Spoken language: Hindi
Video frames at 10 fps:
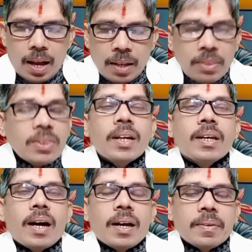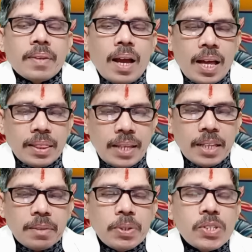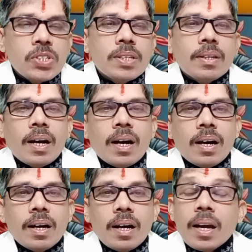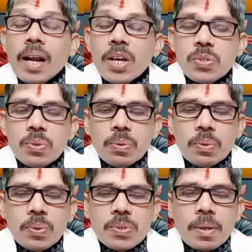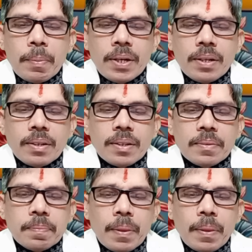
अंतर्ज्ञान आध्यात्मिक चेतना रहस्यों को समेटकर